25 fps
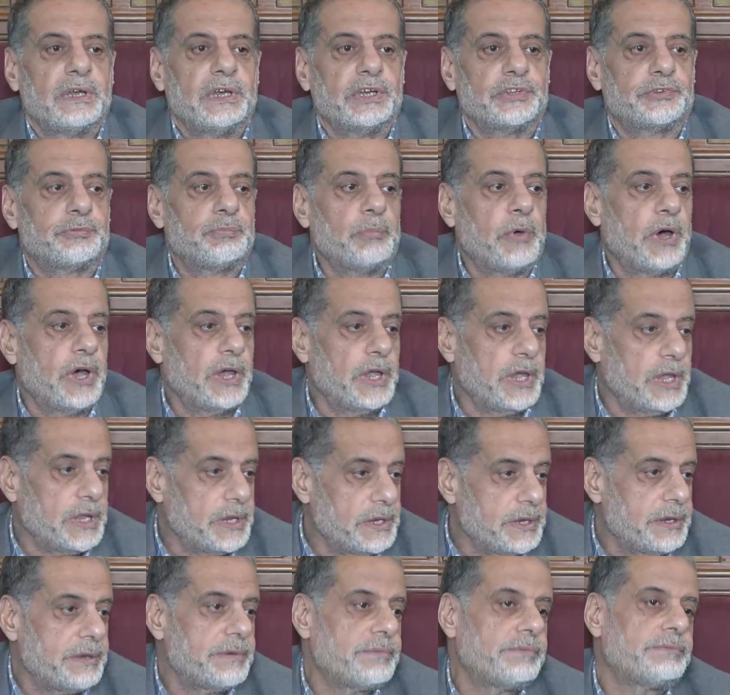
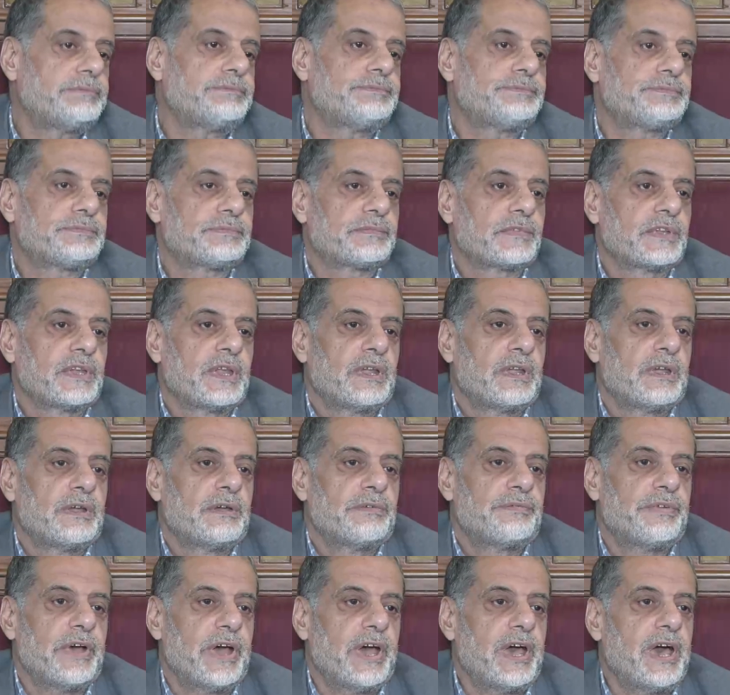اطمئن
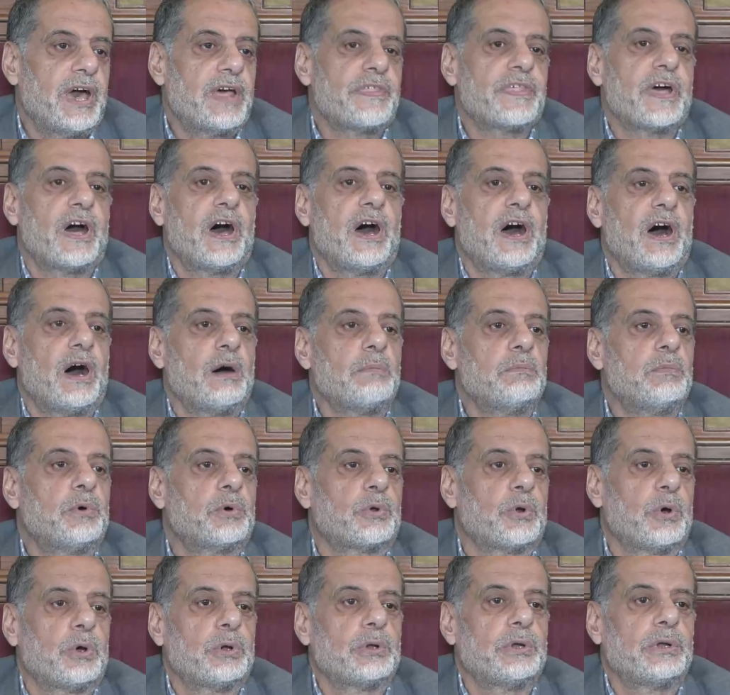فهذا
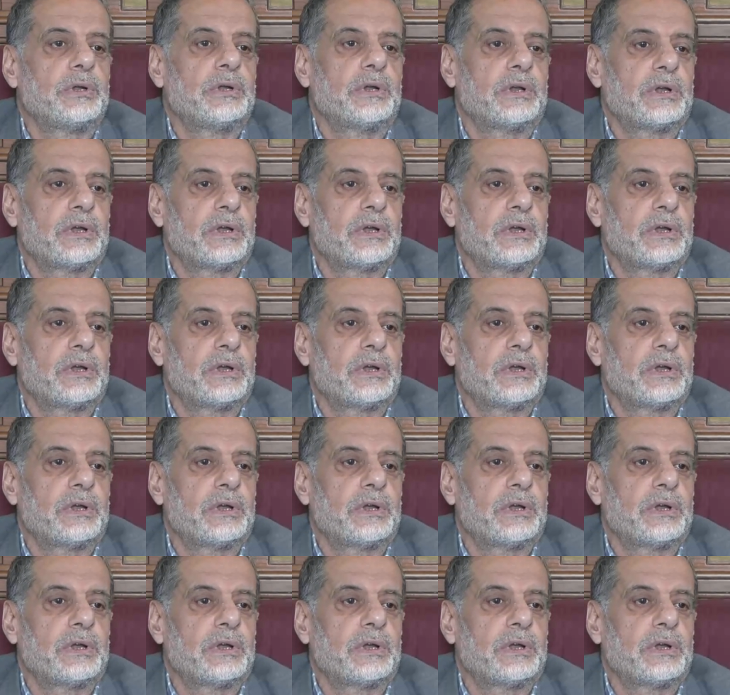أمر